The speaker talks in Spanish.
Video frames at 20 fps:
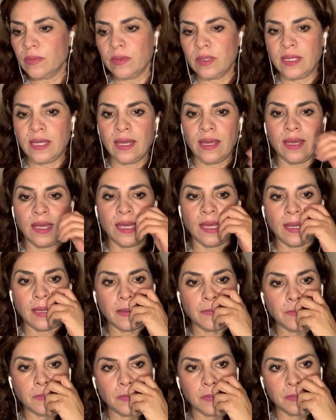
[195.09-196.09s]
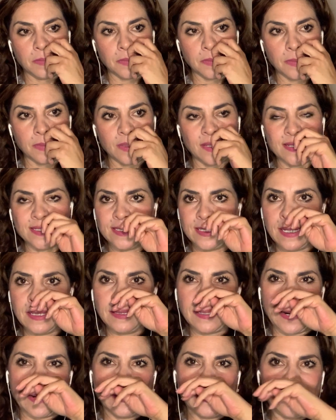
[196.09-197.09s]
que, estén
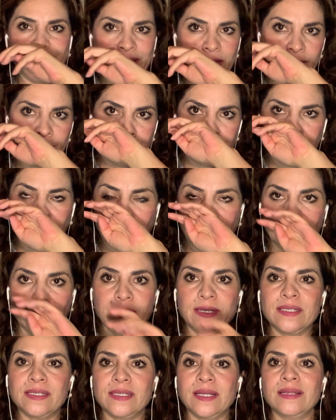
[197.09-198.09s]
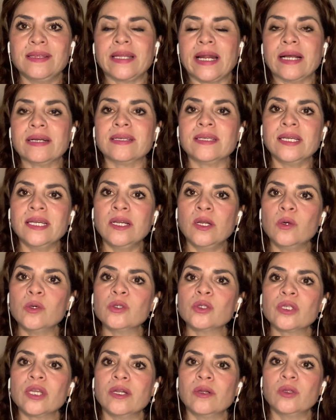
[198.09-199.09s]
tranquilas, ¿no? Que estén
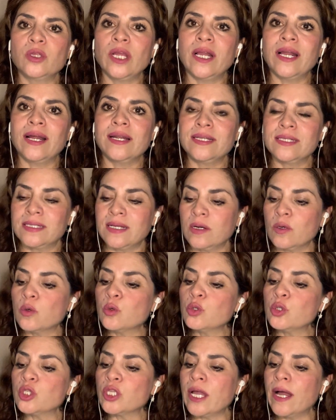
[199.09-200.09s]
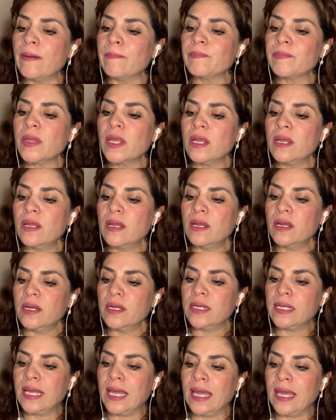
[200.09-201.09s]
tranquilos, que no tengan esa angustia,
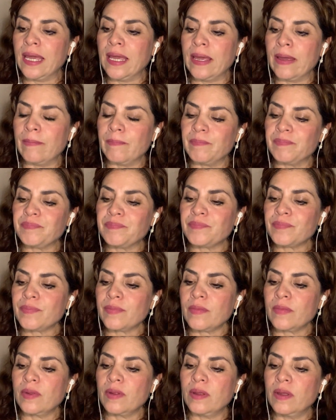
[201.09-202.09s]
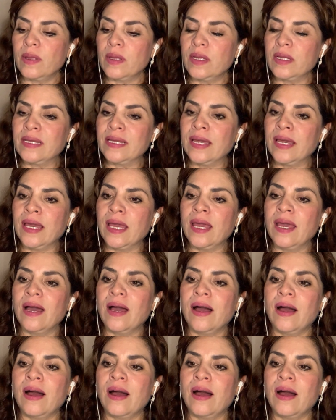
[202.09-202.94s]
que, que,